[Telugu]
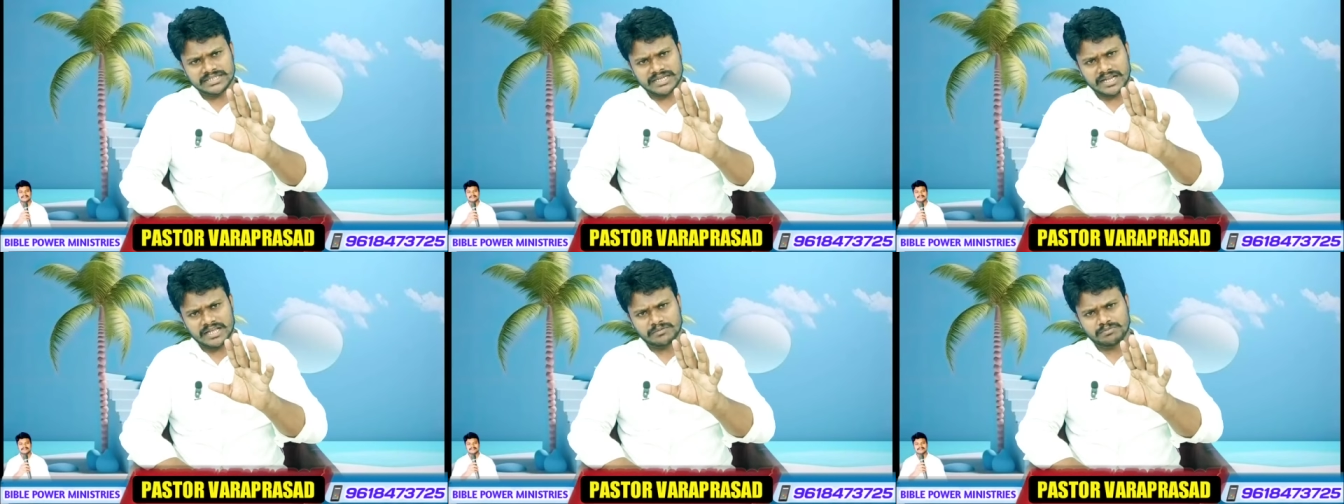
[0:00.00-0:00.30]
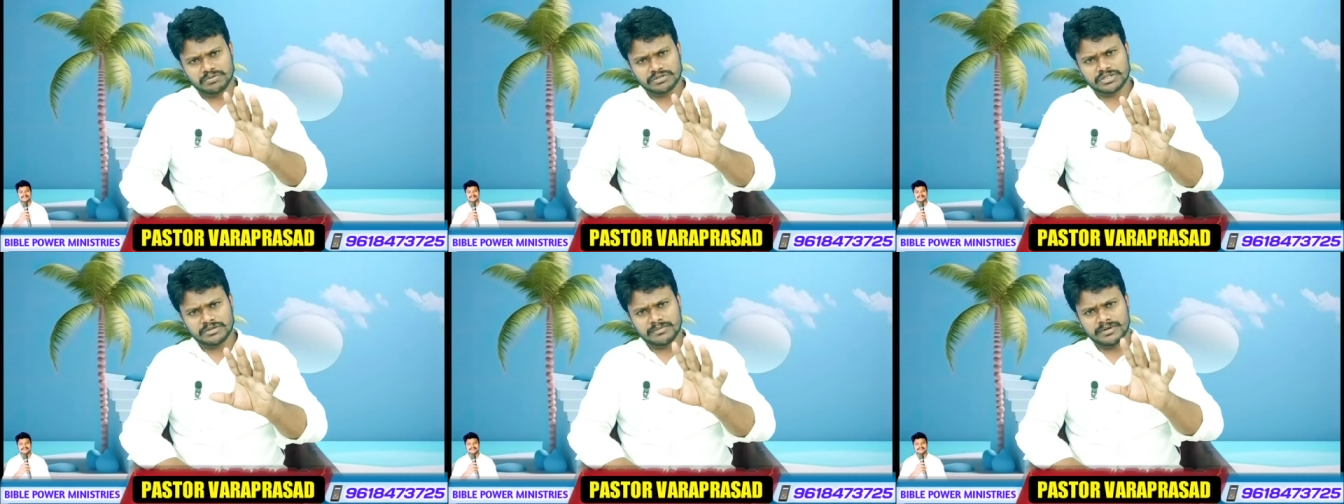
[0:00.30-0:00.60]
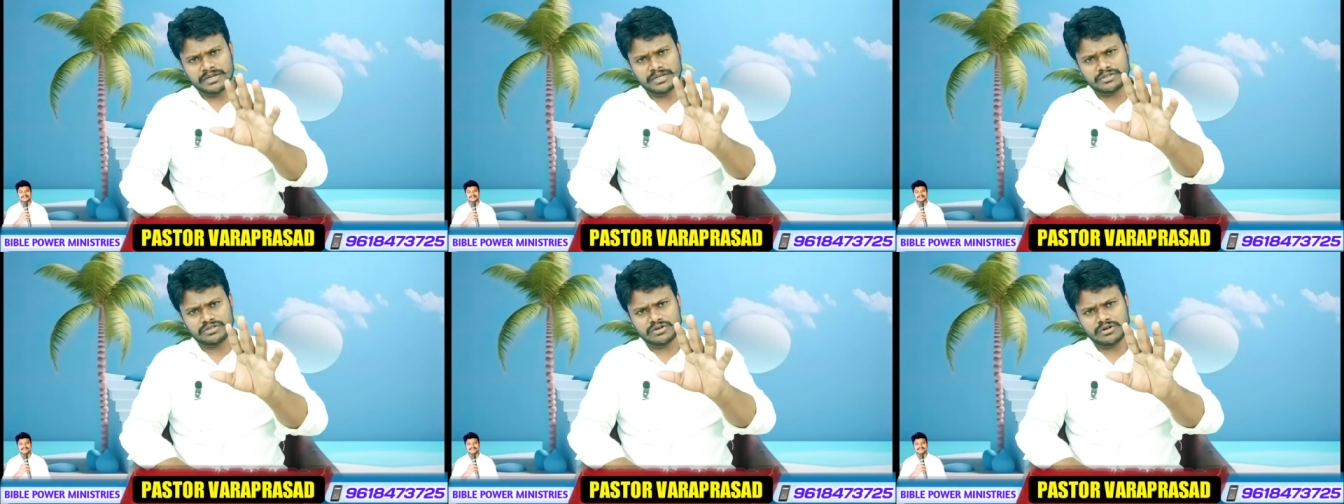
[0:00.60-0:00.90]
చాలా
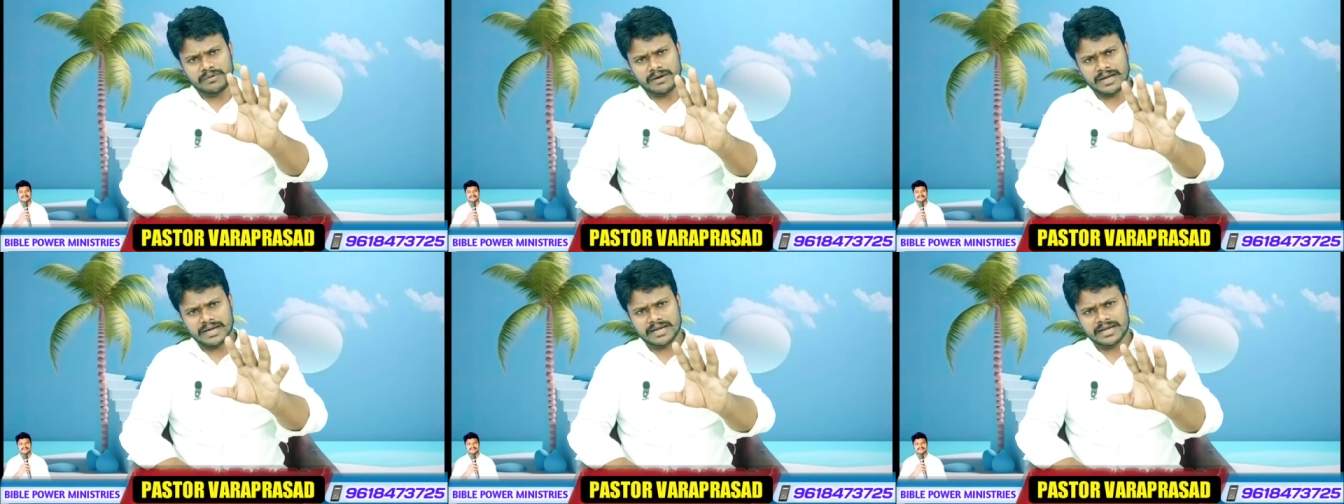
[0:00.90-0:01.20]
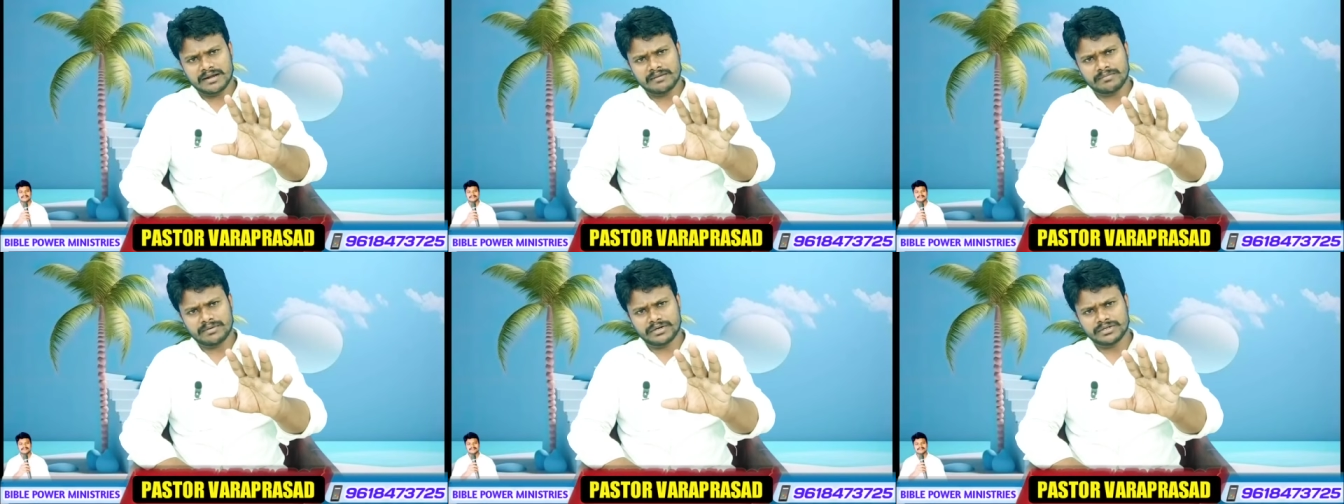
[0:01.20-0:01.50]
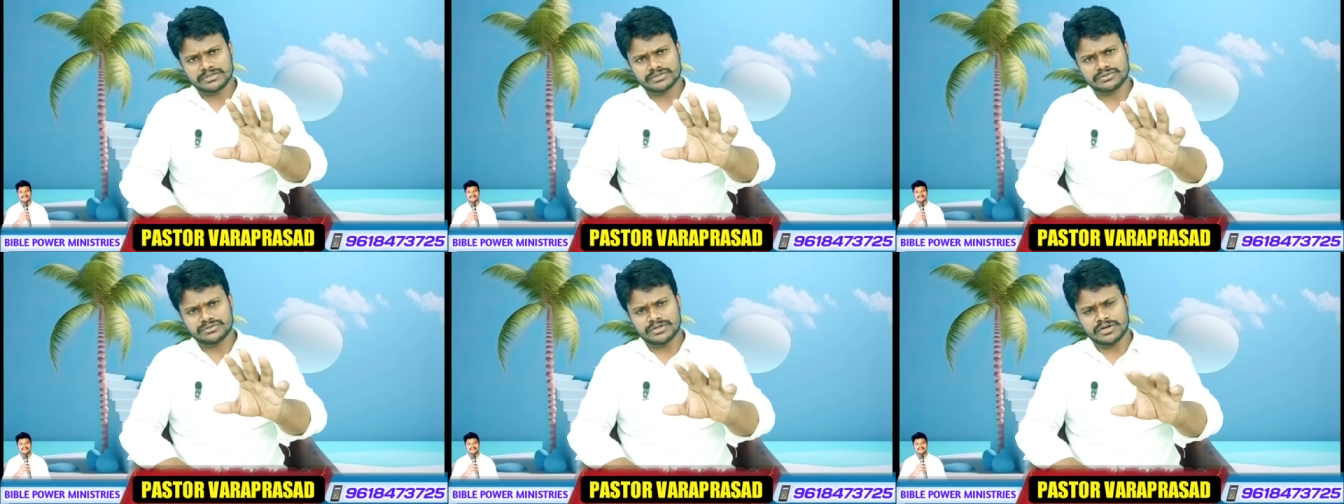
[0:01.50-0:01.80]
అద్భుతమైన రీతిలో వాక్యాన్ని
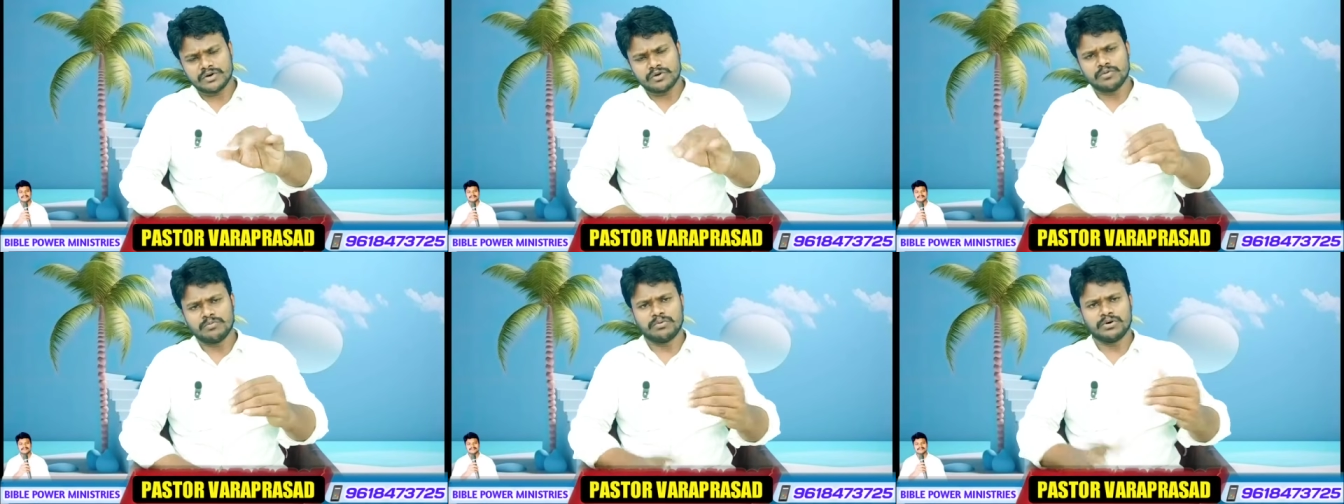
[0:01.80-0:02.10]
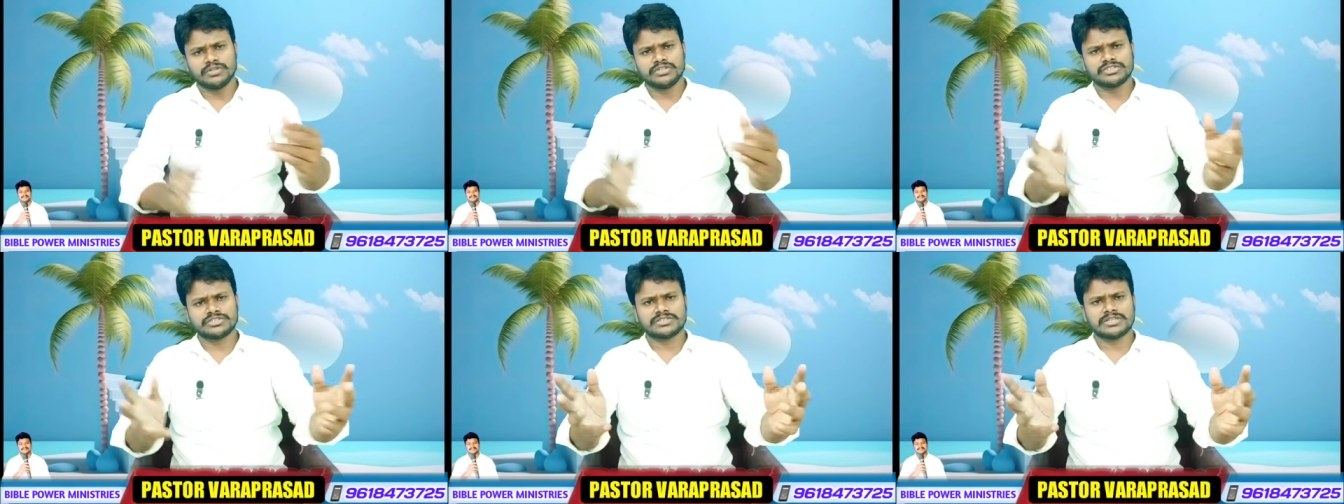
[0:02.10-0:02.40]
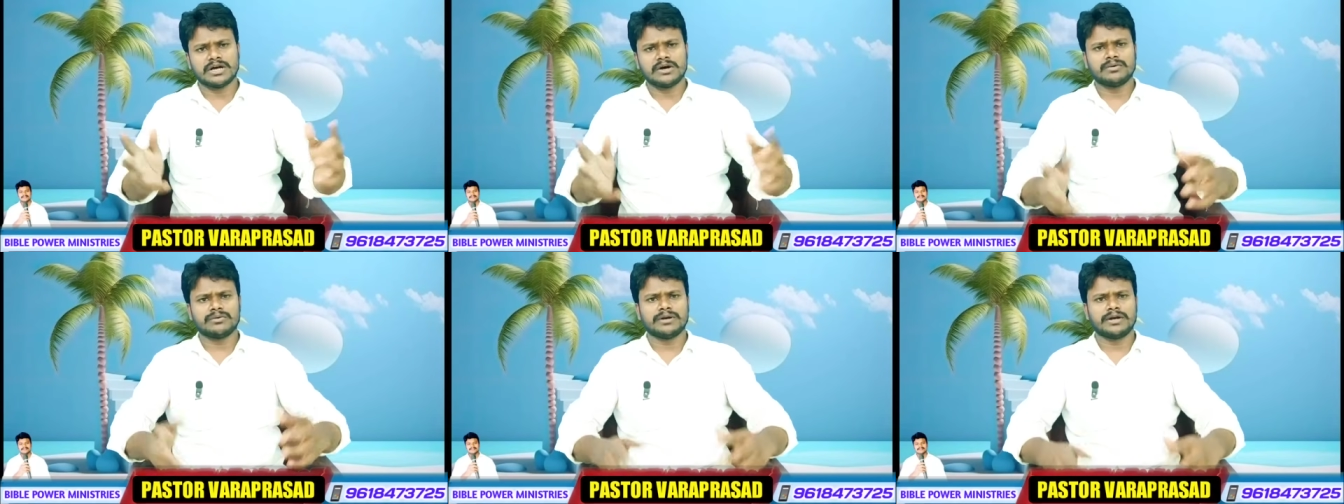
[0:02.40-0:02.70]
ప్రకటిస్తున్నాడు
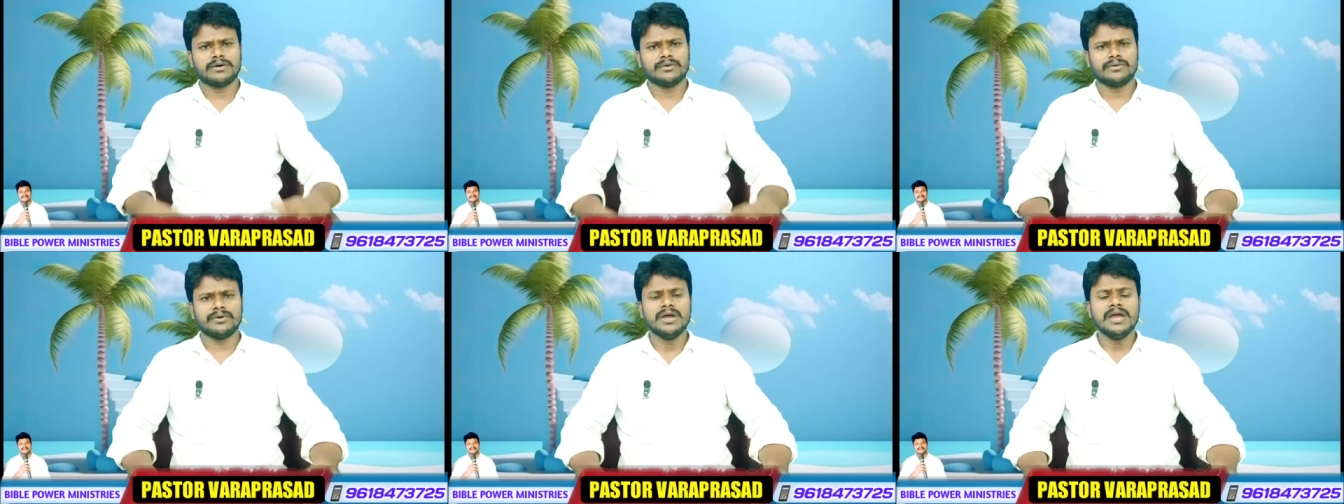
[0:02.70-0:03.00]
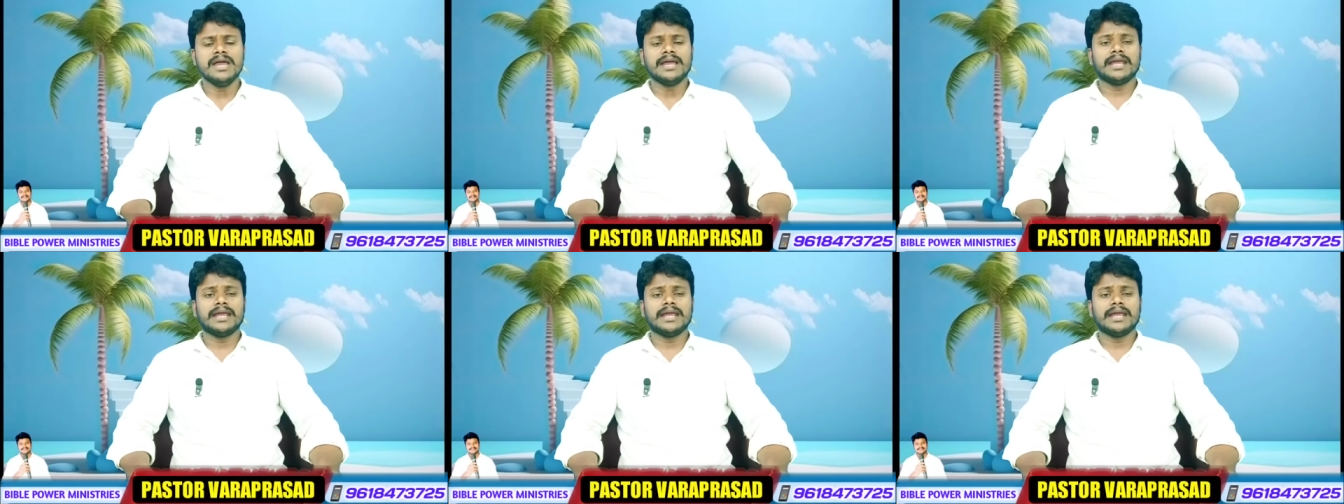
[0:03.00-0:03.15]
బోధిస్తూ ఉన్నాడు